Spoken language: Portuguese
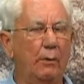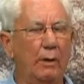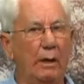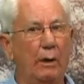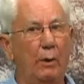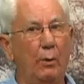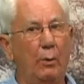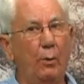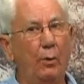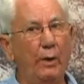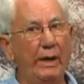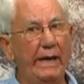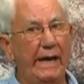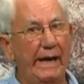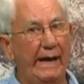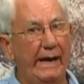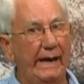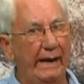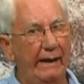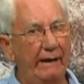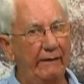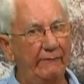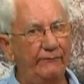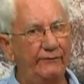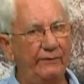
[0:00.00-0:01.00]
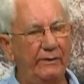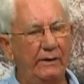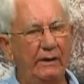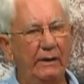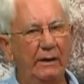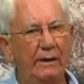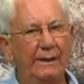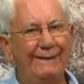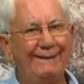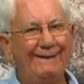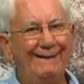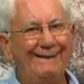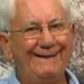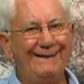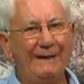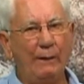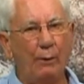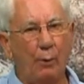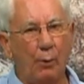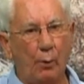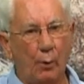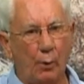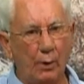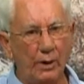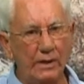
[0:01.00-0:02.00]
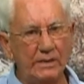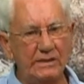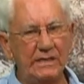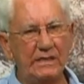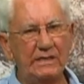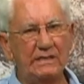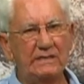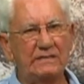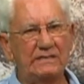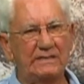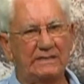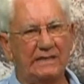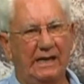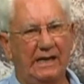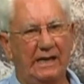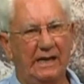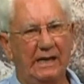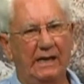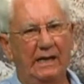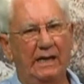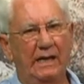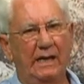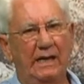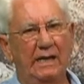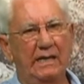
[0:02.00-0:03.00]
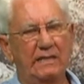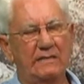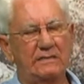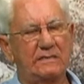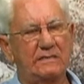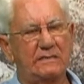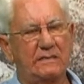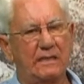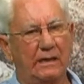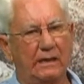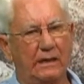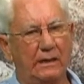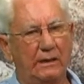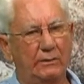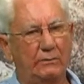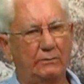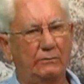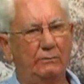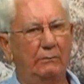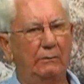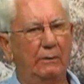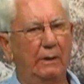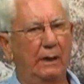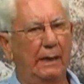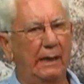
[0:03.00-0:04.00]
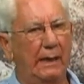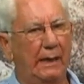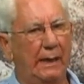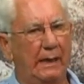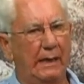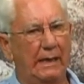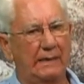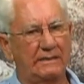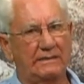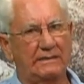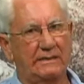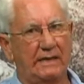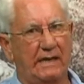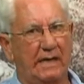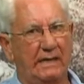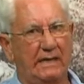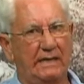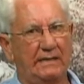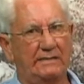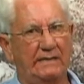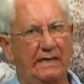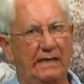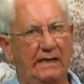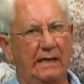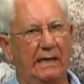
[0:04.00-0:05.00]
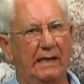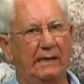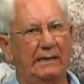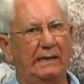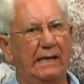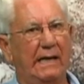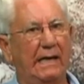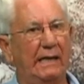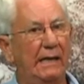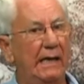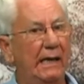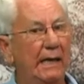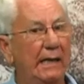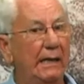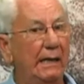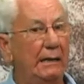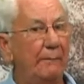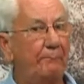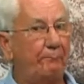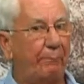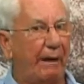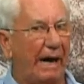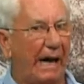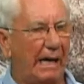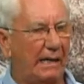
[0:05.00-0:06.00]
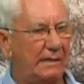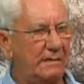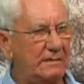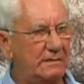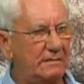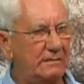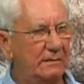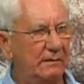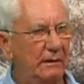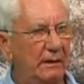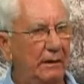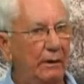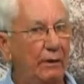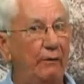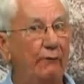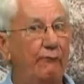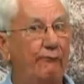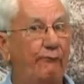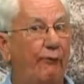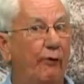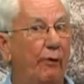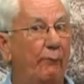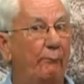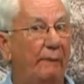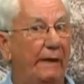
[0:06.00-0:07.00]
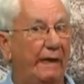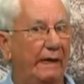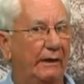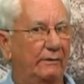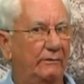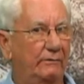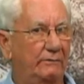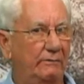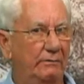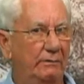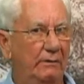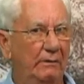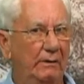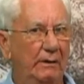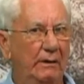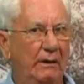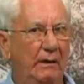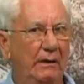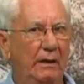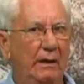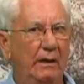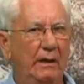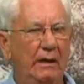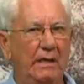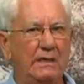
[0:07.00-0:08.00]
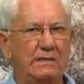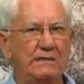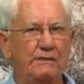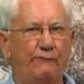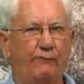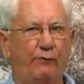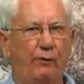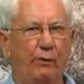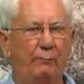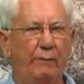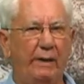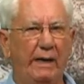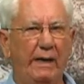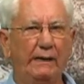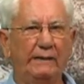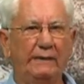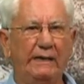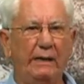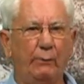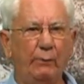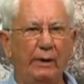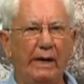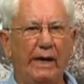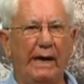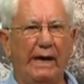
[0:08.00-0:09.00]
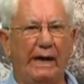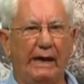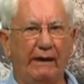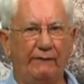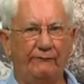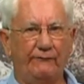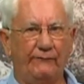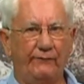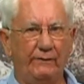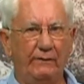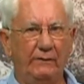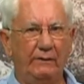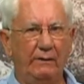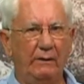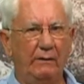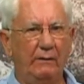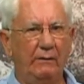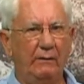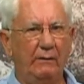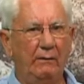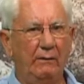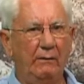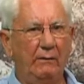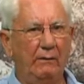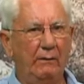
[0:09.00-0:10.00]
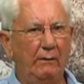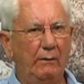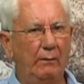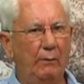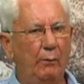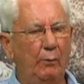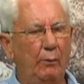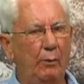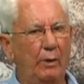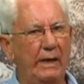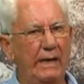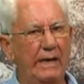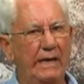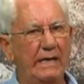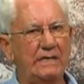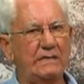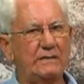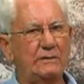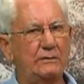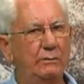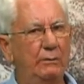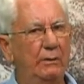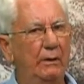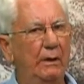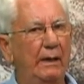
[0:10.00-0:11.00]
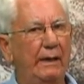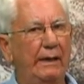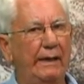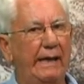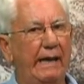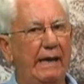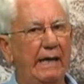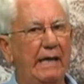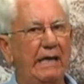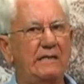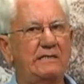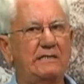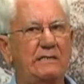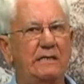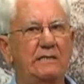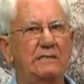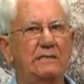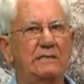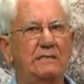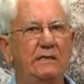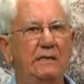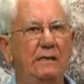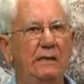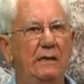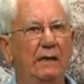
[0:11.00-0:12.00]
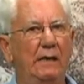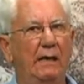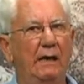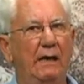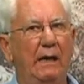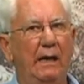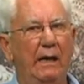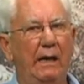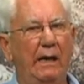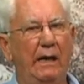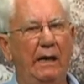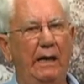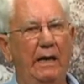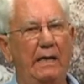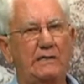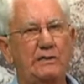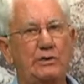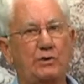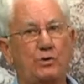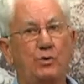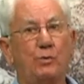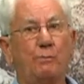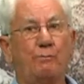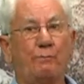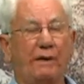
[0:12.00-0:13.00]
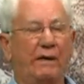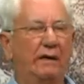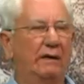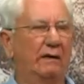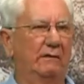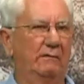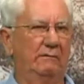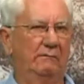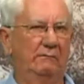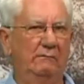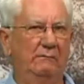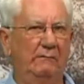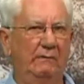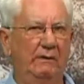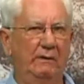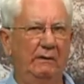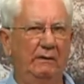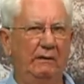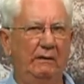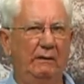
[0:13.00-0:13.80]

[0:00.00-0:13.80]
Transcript: Agora, o IEF hoje está restrito às áreas degradadas e parques e fomento. Esse fomento é o IEF. O resto, quem licencia é a Supram.